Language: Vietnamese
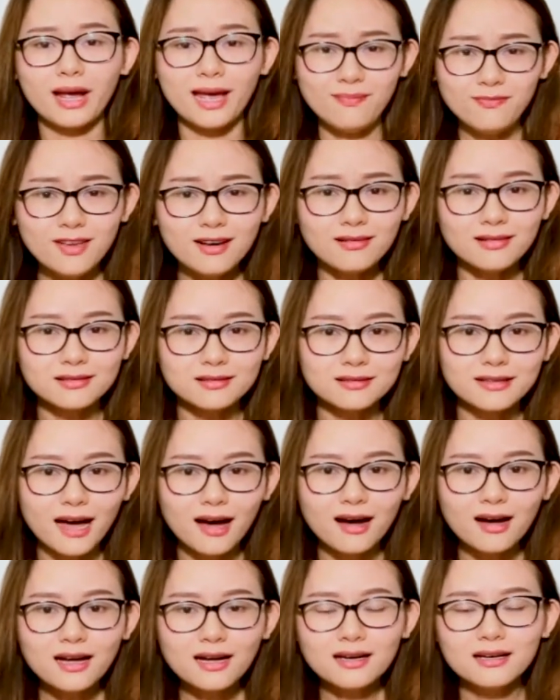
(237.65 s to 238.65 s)
kém chất lượng
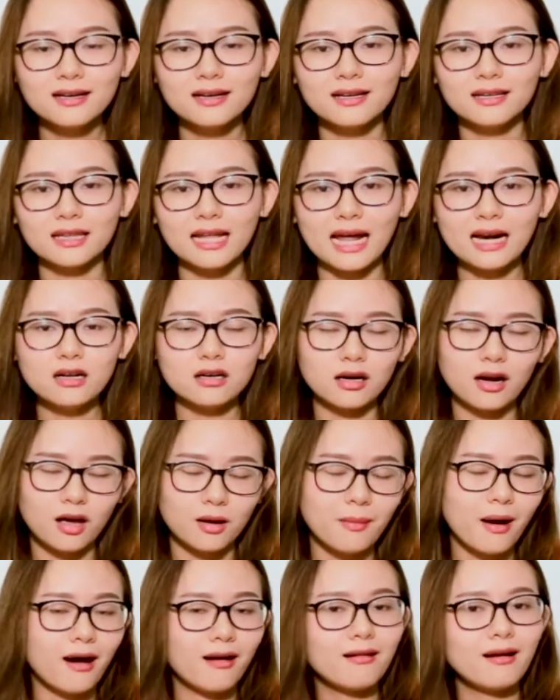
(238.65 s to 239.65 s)
đó đã được
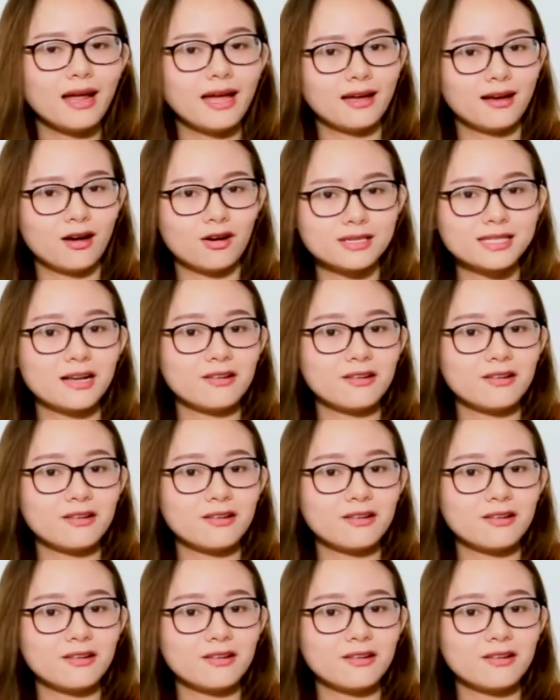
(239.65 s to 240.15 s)
loại bỏ ra khỏi